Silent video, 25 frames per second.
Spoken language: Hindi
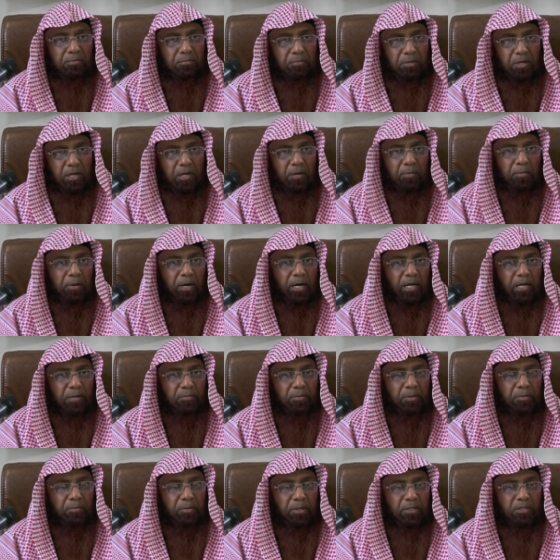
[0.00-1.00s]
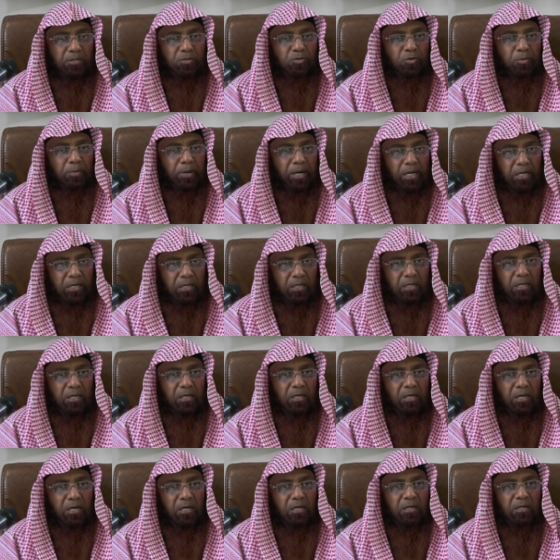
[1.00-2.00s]
मेरे बारे में बदजुबानी
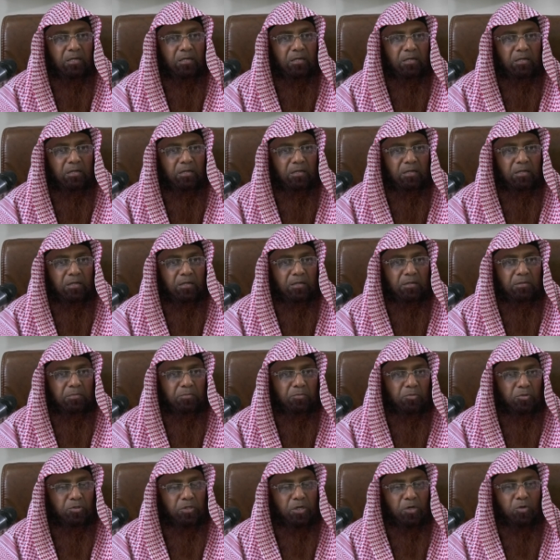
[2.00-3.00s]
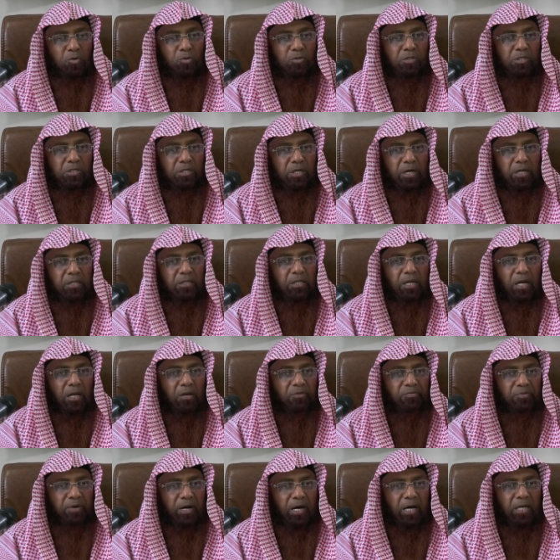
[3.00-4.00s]
की है मुझे कुछ सख्त
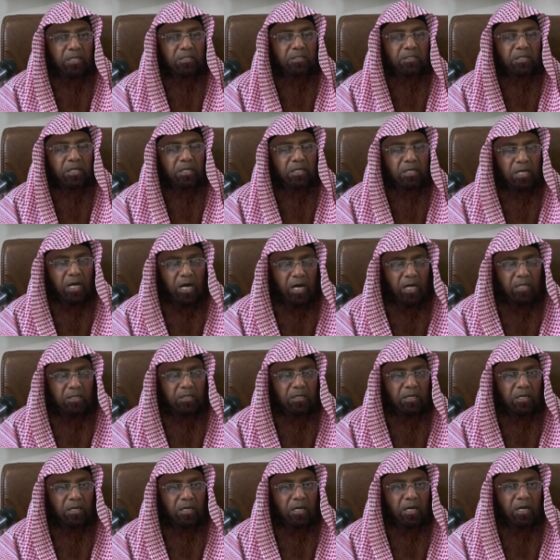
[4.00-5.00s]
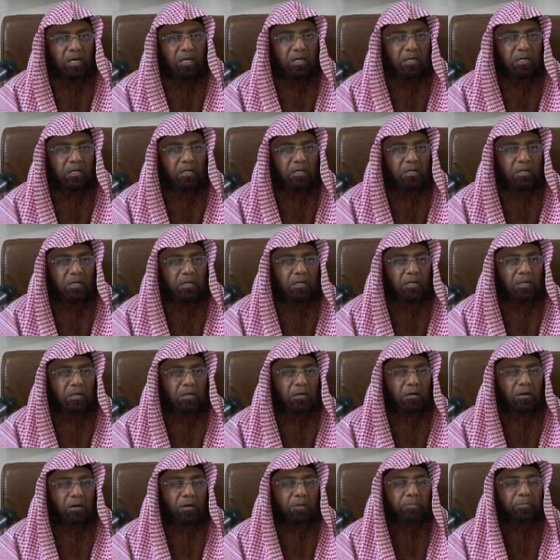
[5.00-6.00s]
अल्फाज से याद किया है
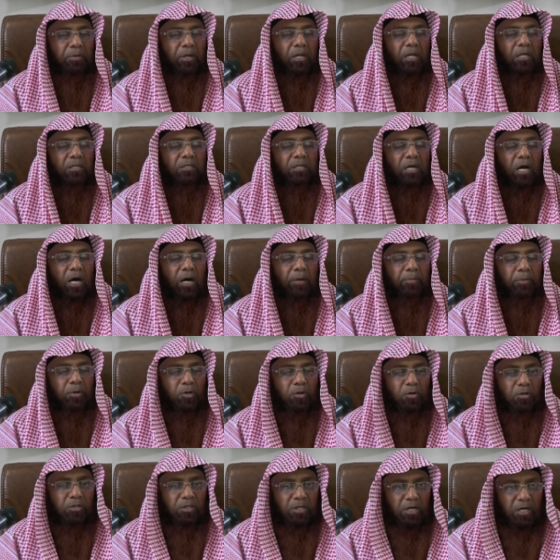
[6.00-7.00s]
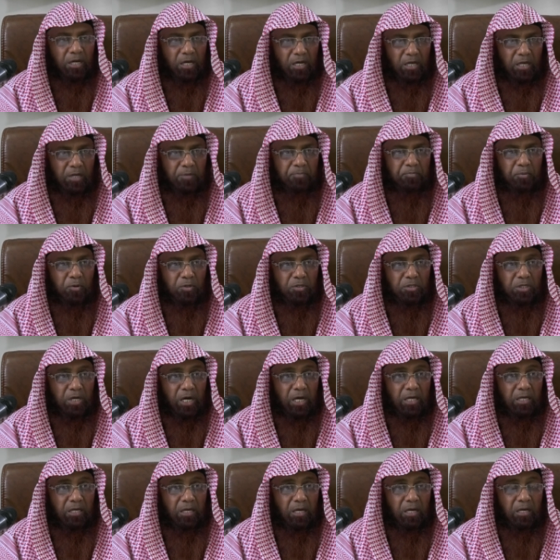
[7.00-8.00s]
और मेरे सहाबी को तकलीफ़
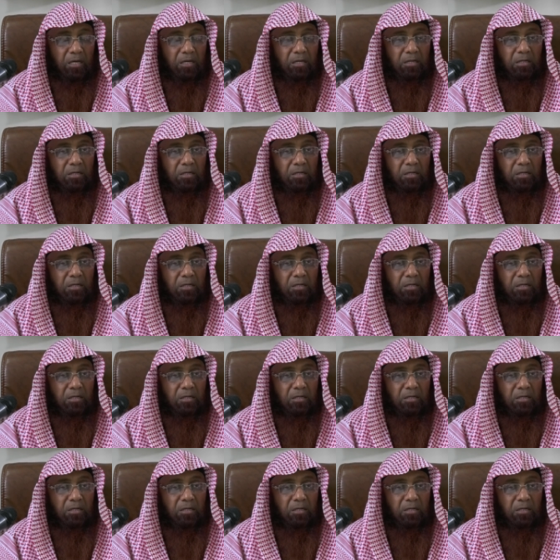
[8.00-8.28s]
पहुंचाई है